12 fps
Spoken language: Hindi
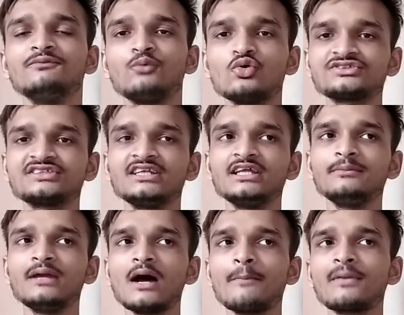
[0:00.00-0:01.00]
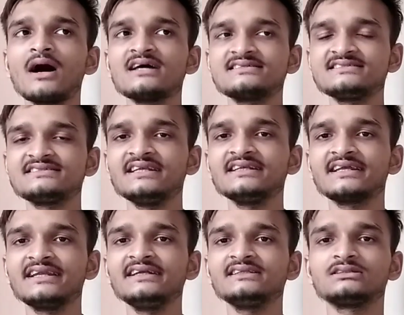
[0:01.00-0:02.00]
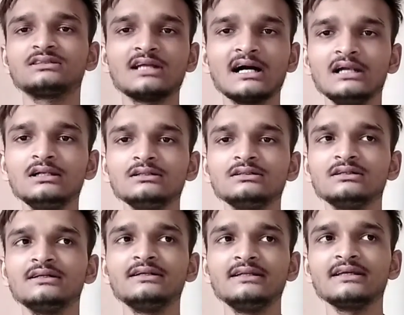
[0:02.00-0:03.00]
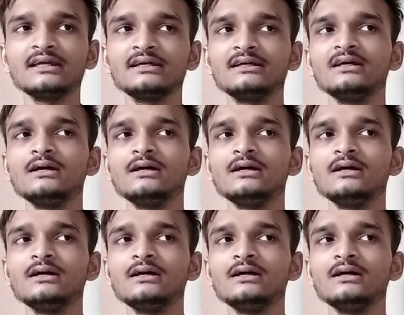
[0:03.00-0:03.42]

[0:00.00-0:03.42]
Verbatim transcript: पोस्ट नेम है आपका असिस्टेंट ग्रेड थर्ड ठीक है